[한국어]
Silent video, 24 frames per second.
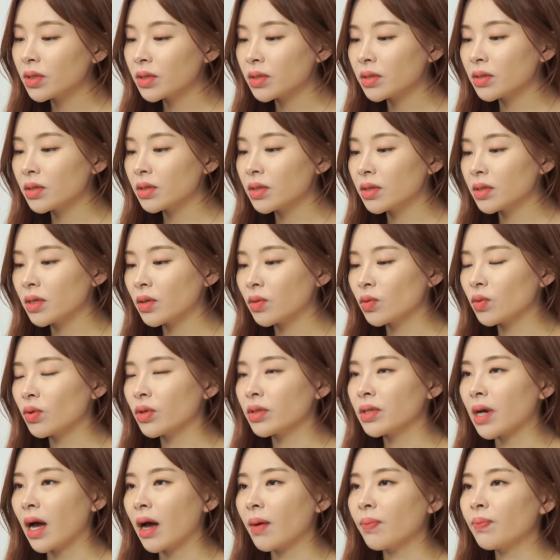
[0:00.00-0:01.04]
6를 시작으로
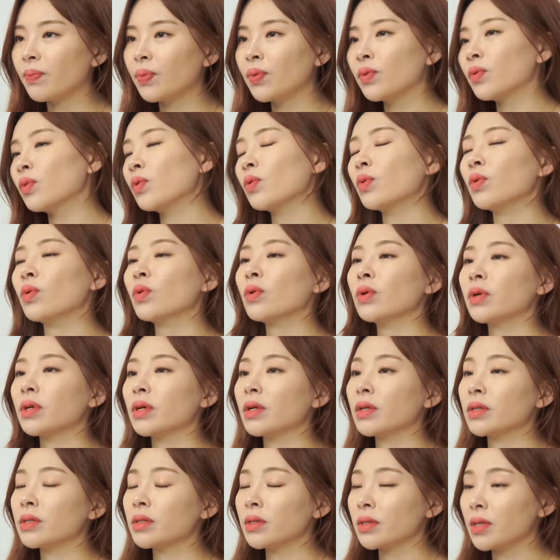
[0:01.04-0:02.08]
이제 앞으로
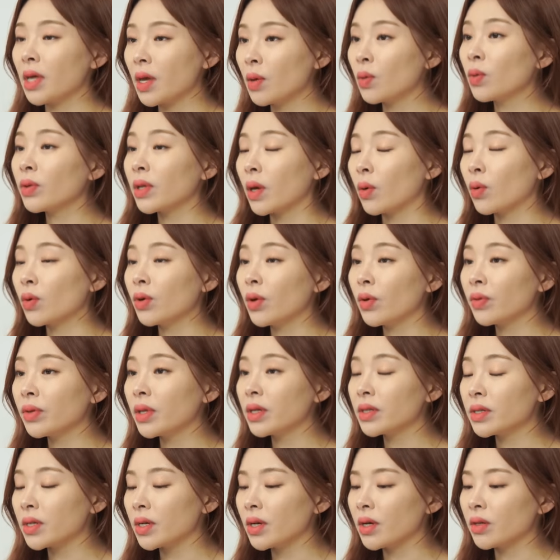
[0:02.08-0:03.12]
이 새로 나올
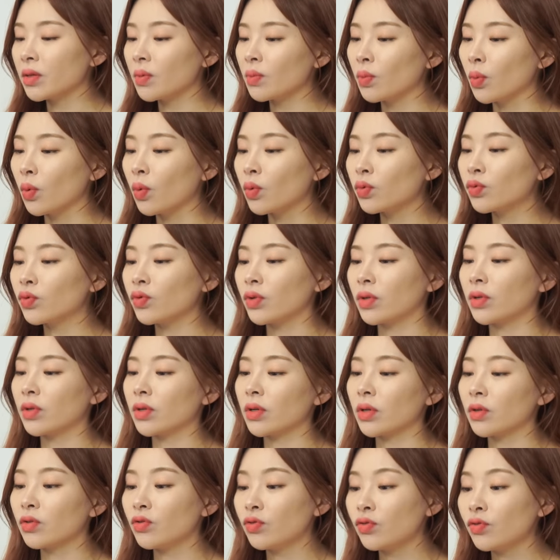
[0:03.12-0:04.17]
현대차에는 모두
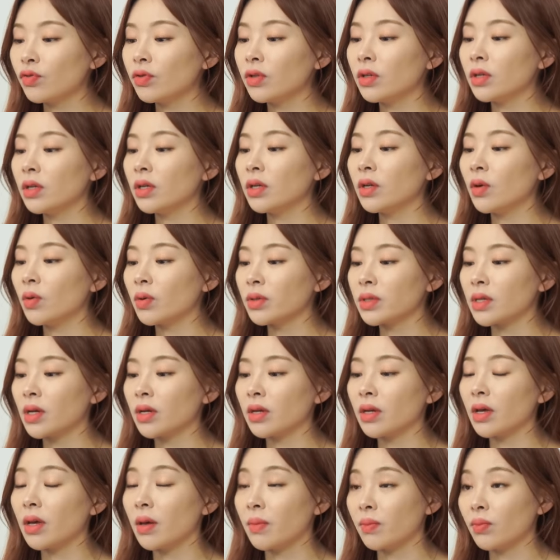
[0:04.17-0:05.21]
이렇게 2D
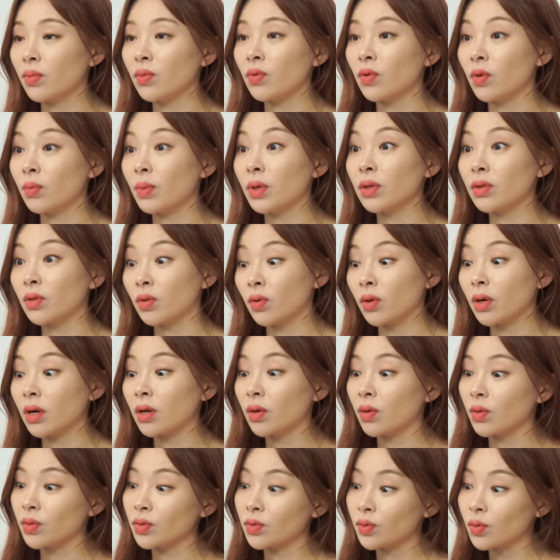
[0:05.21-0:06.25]
형상의 엠블럼이
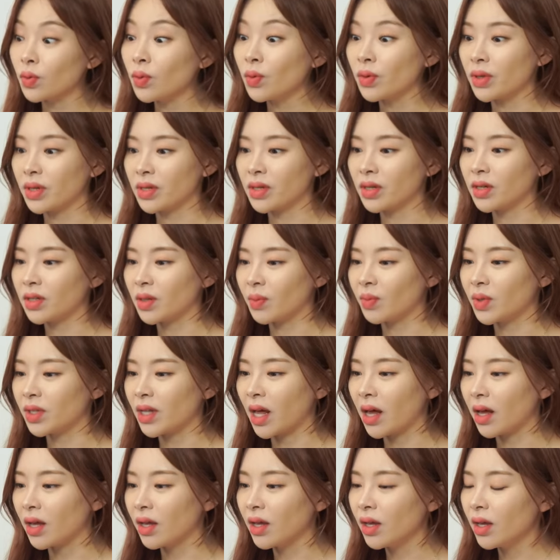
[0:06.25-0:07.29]
들어갈 것으로 예상이
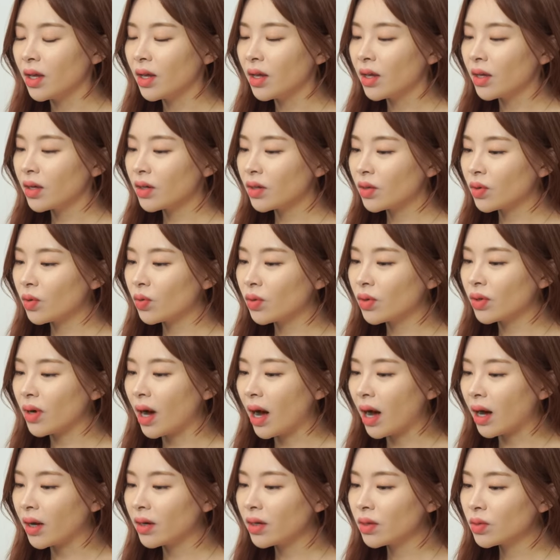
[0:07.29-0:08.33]
됩니다. 그리고 그
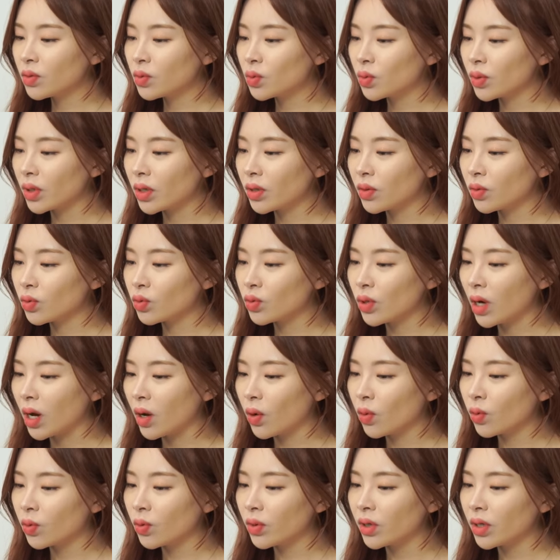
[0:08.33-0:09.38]
아래쪽에는
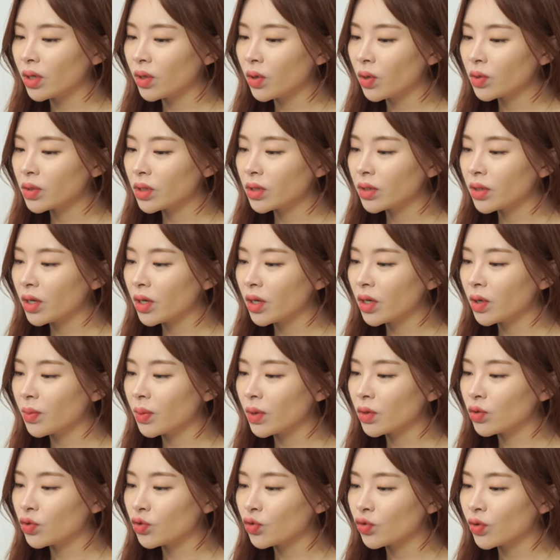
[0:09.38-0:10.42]
좌우로 이어진
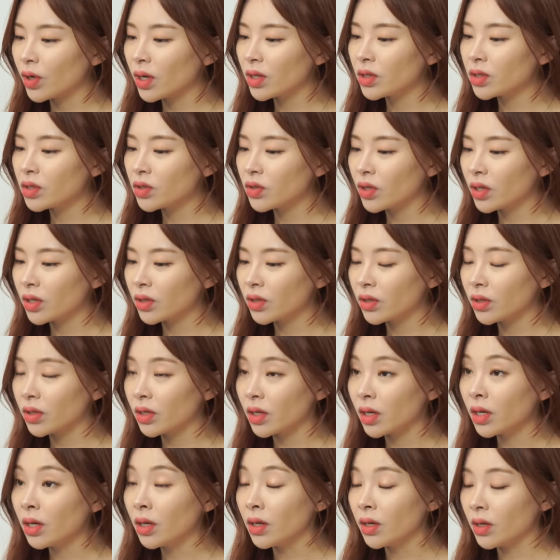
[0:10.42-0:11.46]
타입의 주간주행
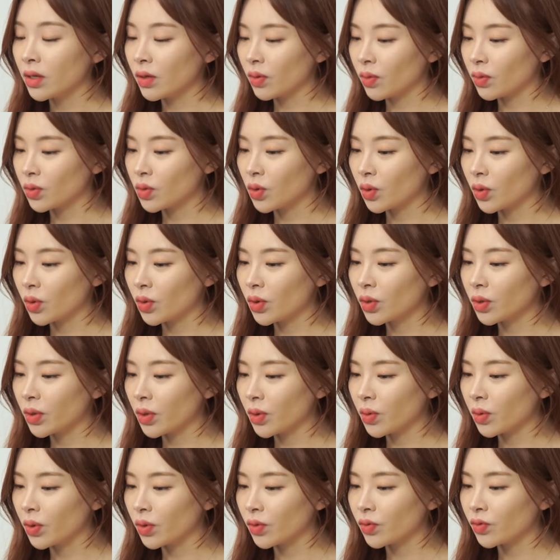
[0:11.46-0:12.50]
등이 적용이
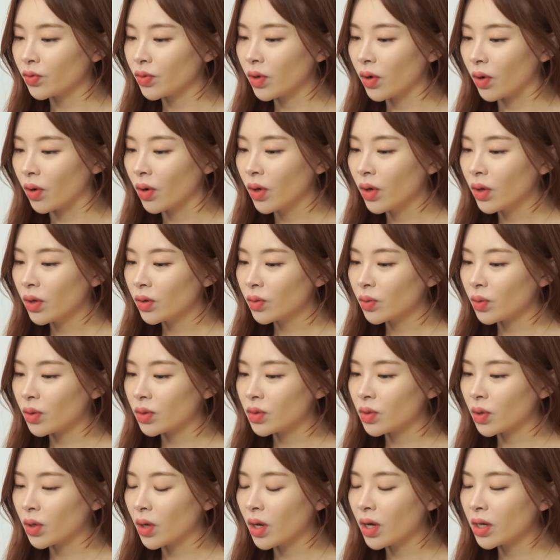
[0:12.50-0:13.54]
되어 있고요. 또
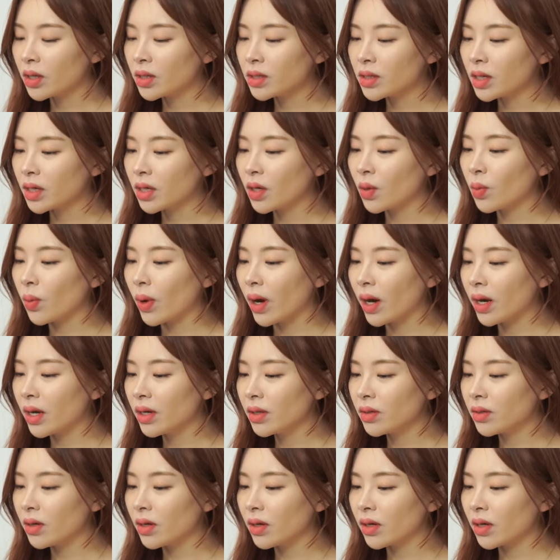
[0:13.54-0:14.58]
이제 굉장히
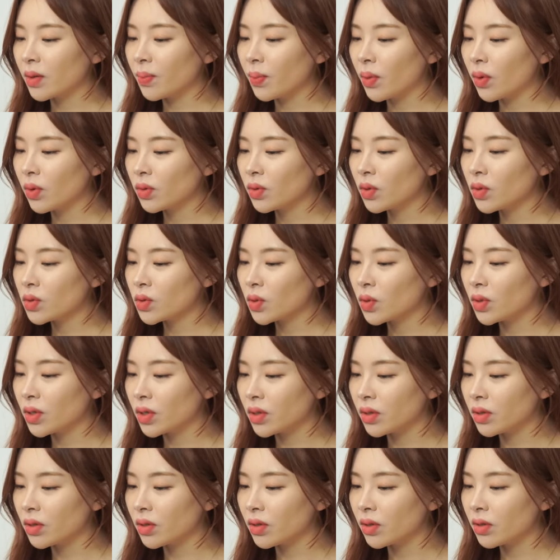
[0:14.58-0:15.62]
와이드하게 뻗어져
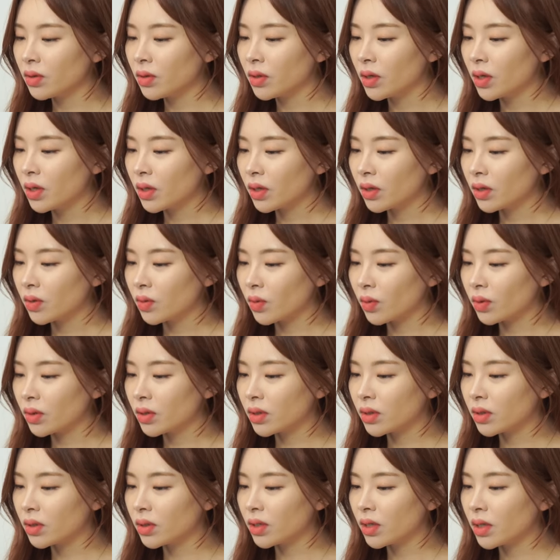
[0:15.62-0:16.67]
있는 그런
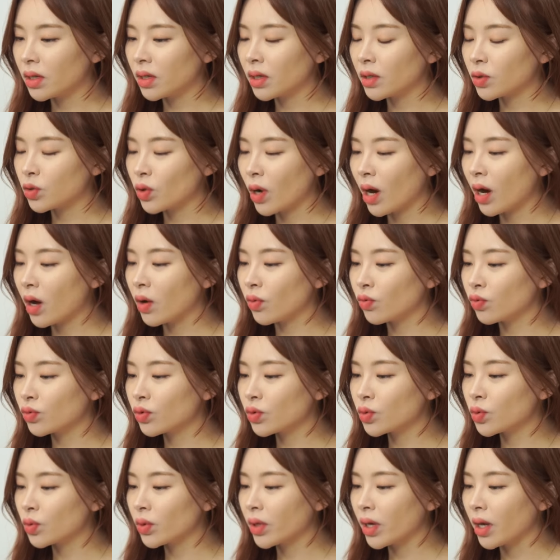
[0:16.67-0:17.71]
그릴 좌우
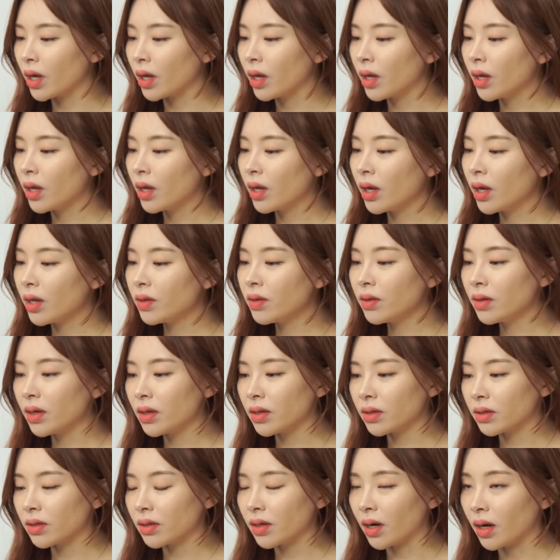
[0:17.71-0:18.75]
쪽에
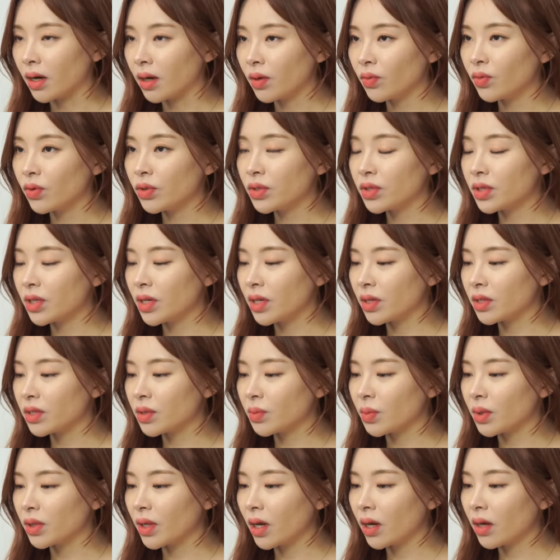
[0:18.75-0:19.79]
헤드라이트가 위치해
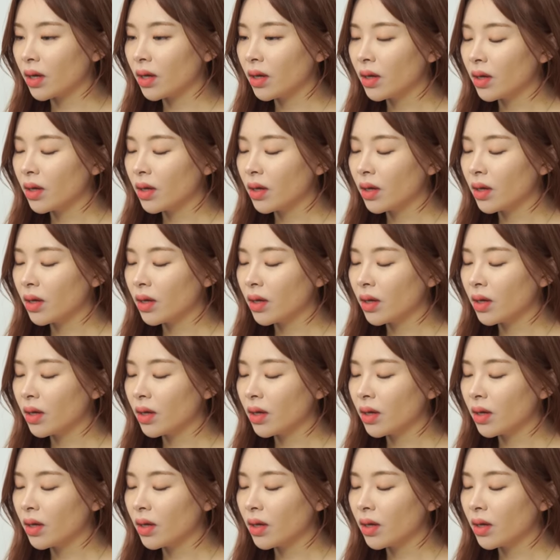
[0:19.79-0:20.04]
있습니다.